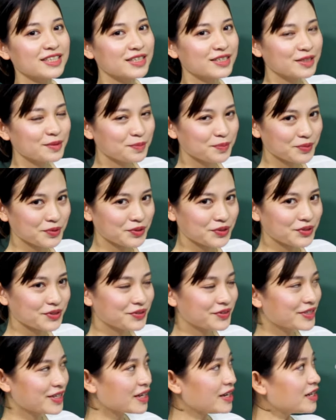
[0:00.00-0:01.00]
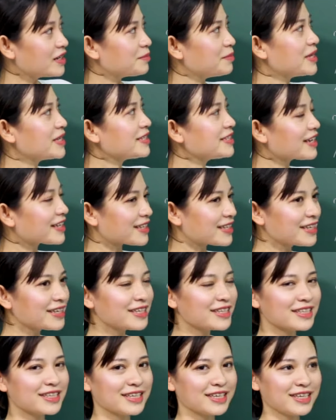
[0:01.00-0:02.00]
Kippu ở bên Nhật
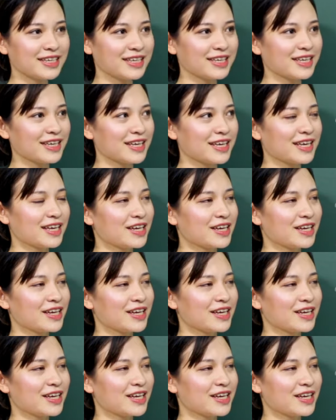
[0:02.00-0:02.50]
ấy thì